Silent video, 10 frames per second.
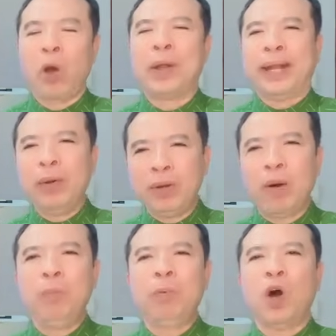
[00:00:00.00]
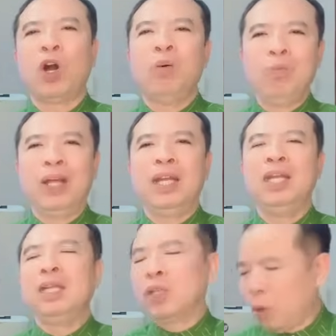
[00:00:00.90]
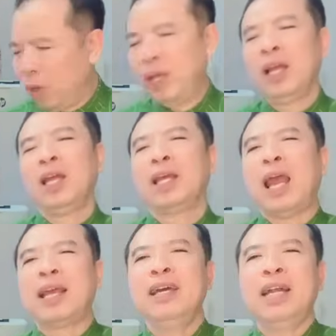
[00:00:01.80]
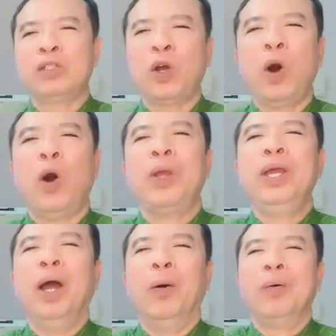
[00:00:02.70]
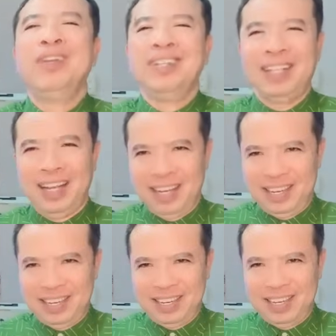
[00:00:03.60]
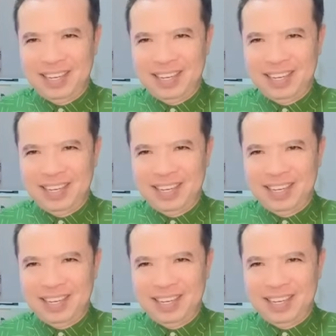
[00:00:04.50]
còn nếu không họ không thiện ý thì thôi kệ cứ để cho họ hiểu như thế